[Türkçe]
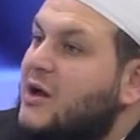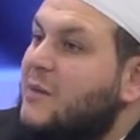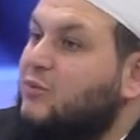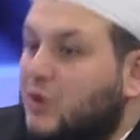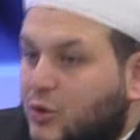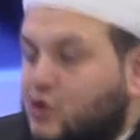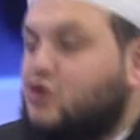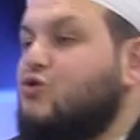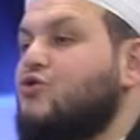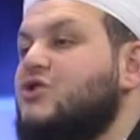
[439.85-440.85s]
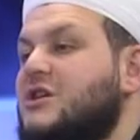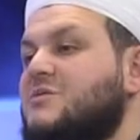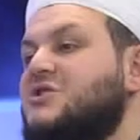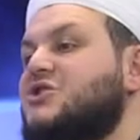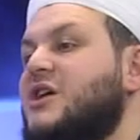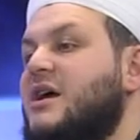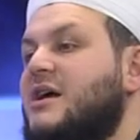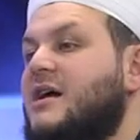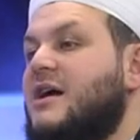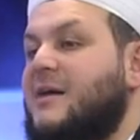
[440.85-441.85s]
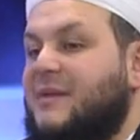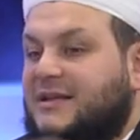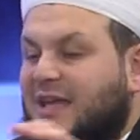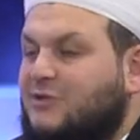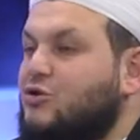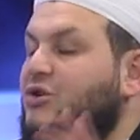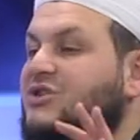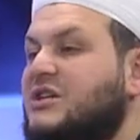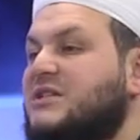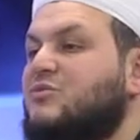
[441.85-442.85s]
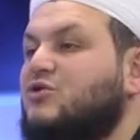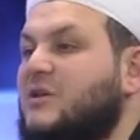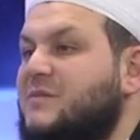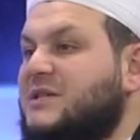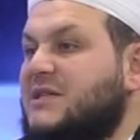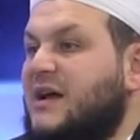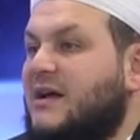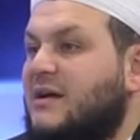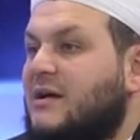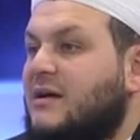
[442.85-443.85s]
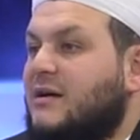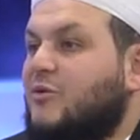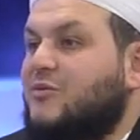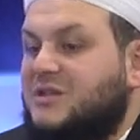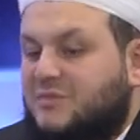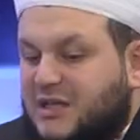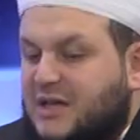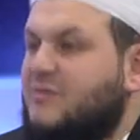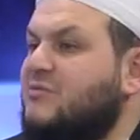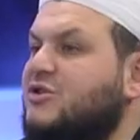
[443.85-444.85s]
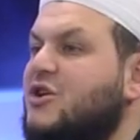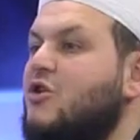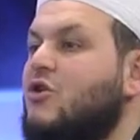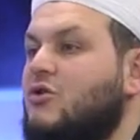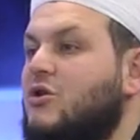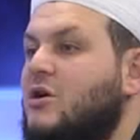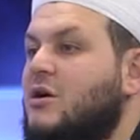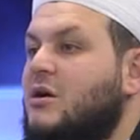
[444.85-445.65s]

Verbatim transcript: E bu da uyuşturucu gibi işte. Hemen tak çökeceksin bunun tepesine. Bu bizim kitabımızda yok.